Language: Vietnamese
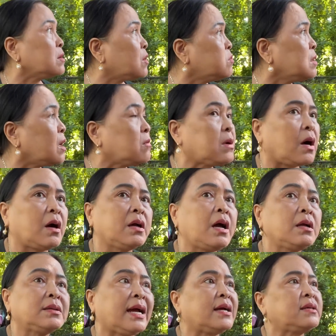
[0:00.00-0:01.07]
đúng không hỏi
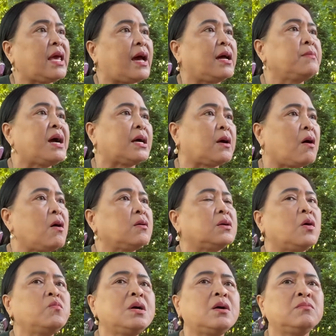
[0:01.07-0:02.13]
hết khán giả bà con có
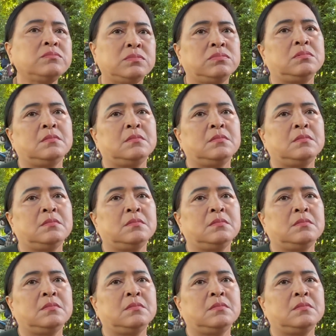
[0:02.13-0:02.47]
đúng không